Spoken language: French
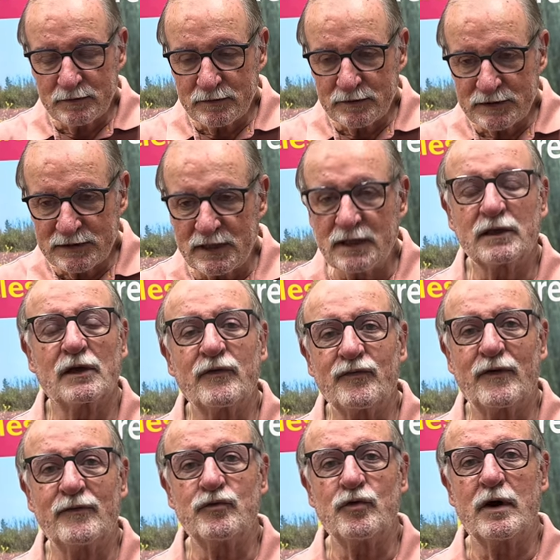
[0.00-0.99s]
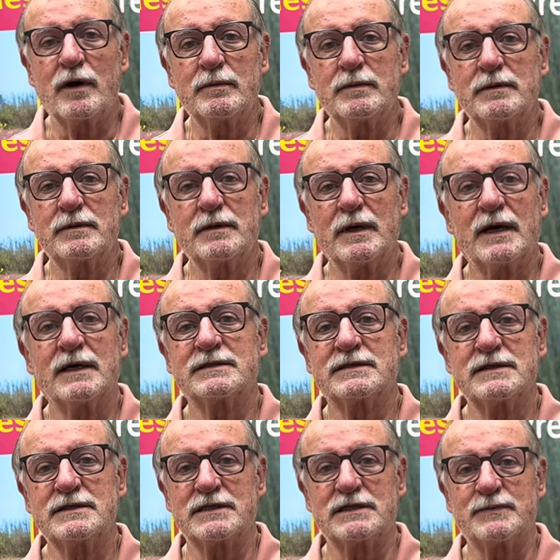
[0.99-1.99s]
c'est très favorable à
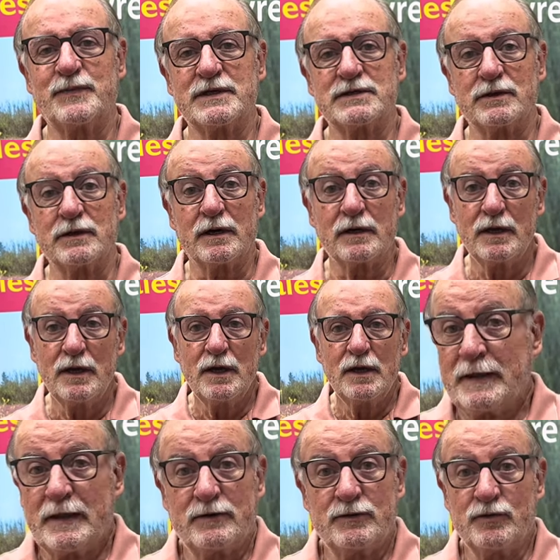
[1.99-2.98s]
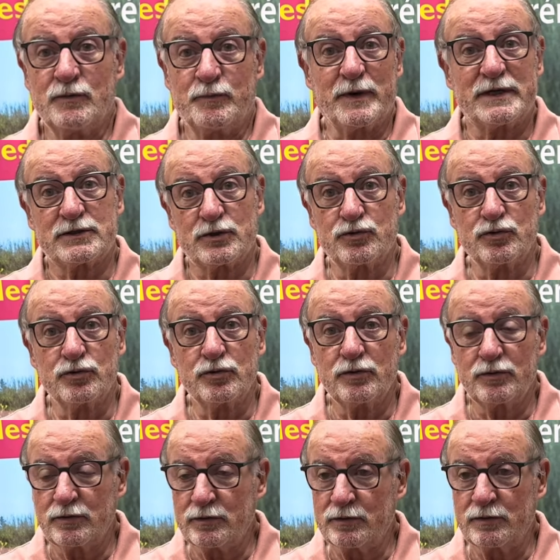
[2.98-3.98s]
ces espèces-là, parce
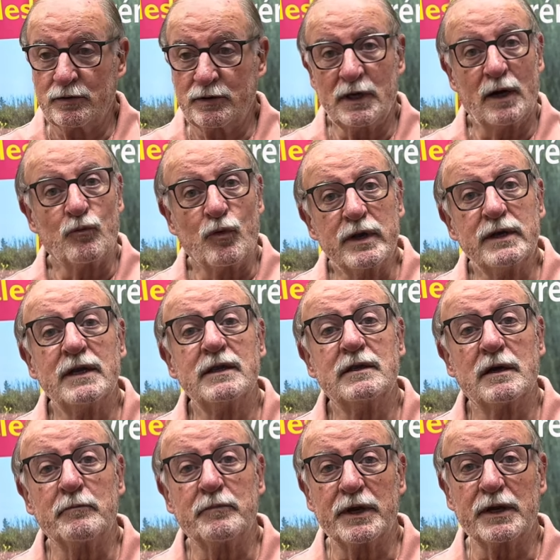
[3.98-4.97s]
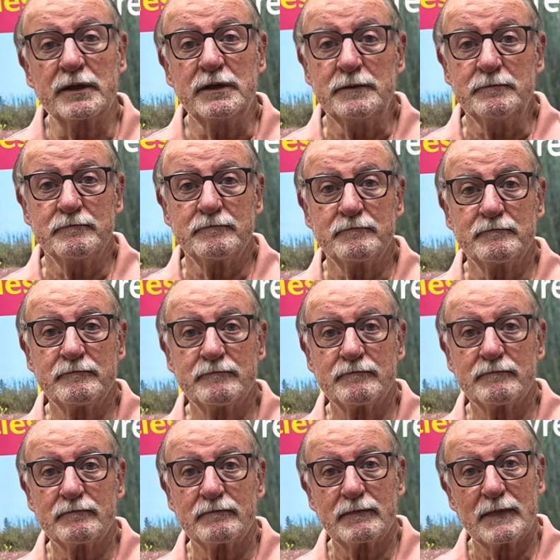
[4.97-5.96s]
que il y a moins d'intempéries,
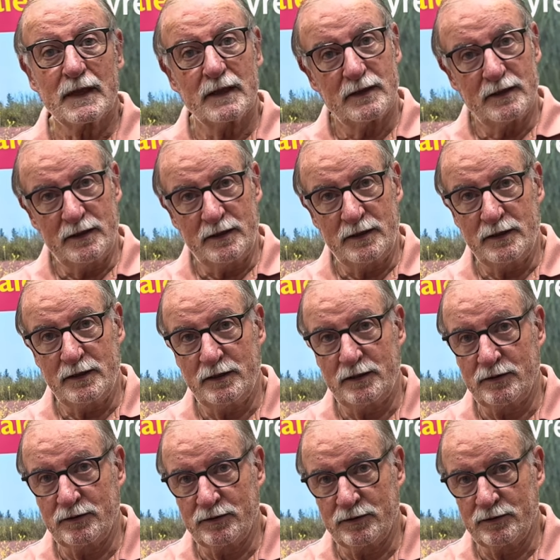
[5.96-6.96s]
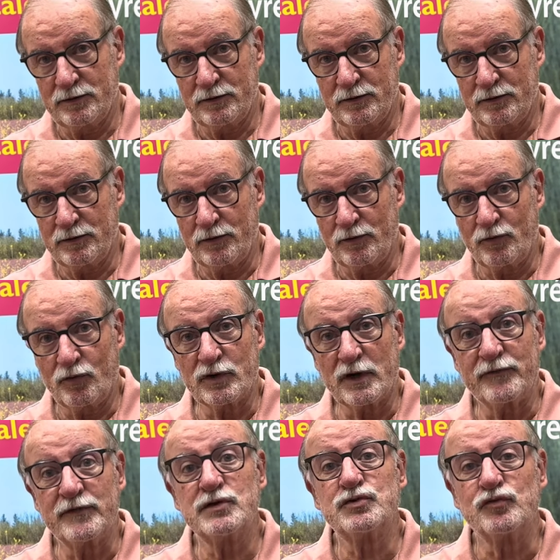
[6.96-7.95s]
et euh, on
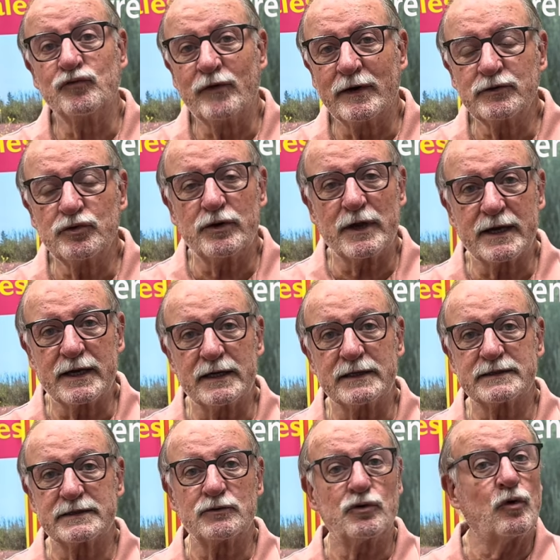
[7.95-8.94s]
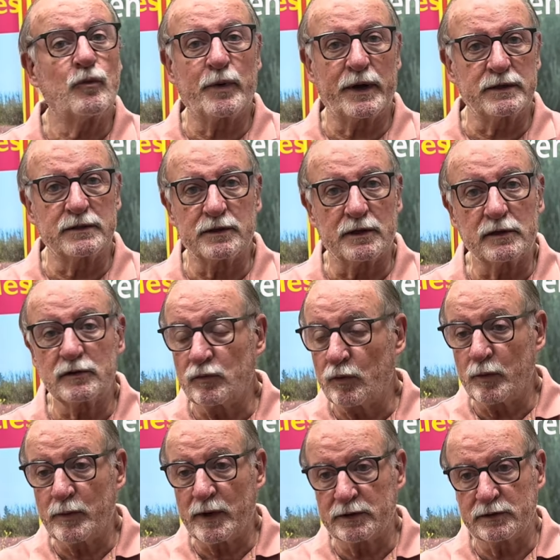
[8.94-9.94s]
avait souvent de la casse au printemps, au
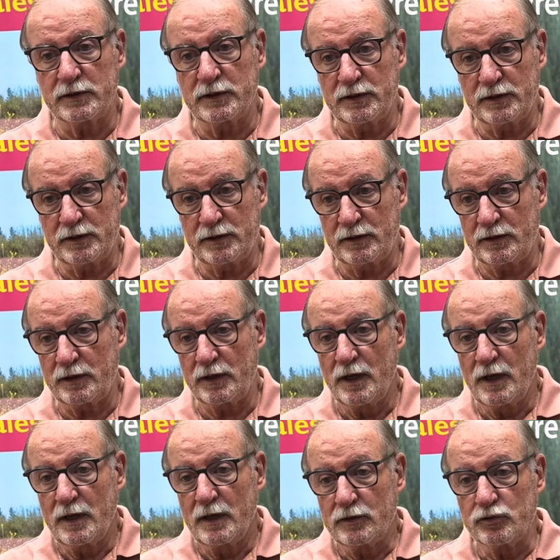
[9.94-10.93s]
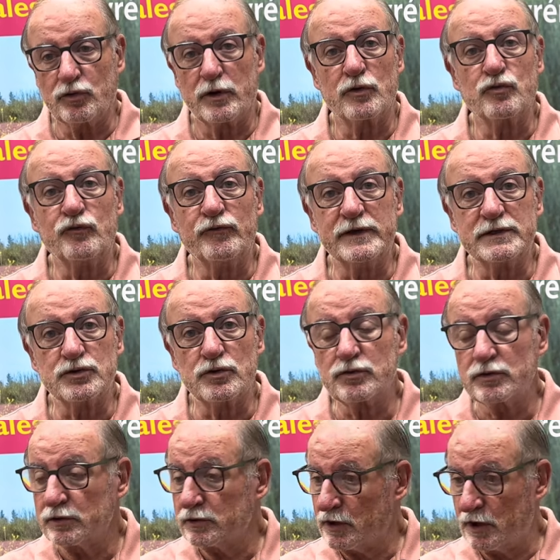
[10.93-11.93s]
moment des, de la
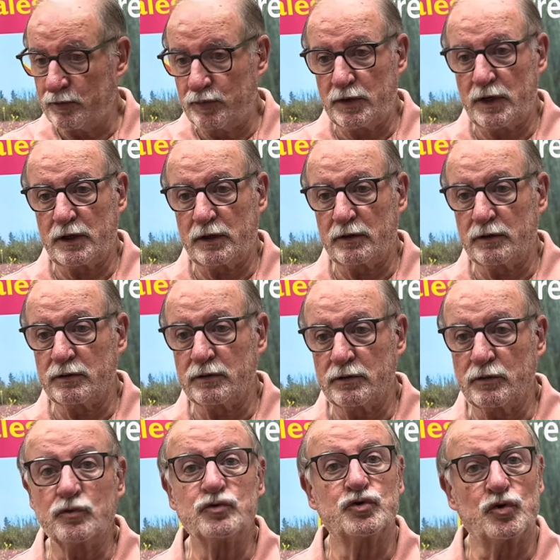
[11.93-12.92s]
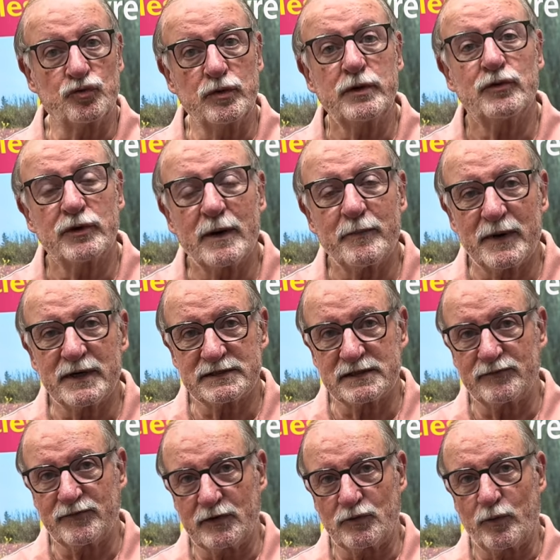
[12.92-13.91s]
couvaison. Eh bien, euh, aujourd'hui, on n'a pas
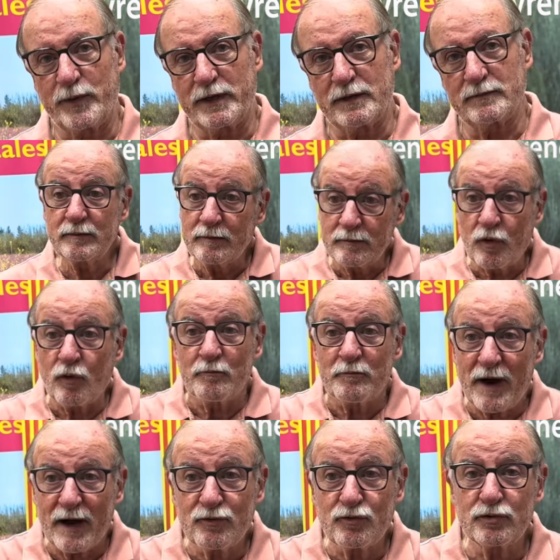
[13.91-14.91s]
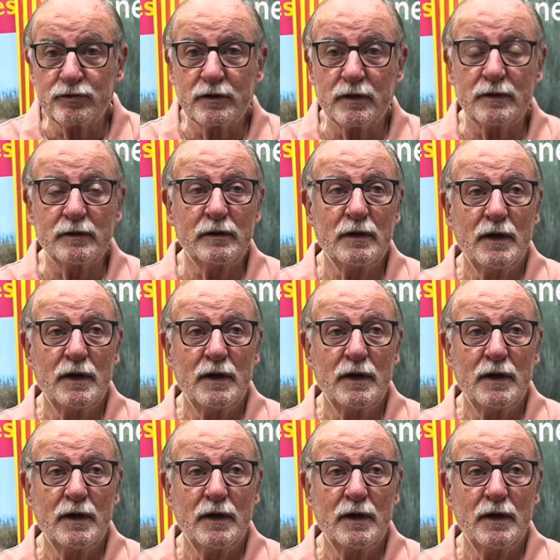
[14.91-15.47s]
ces phénomènes. Bon, par contre,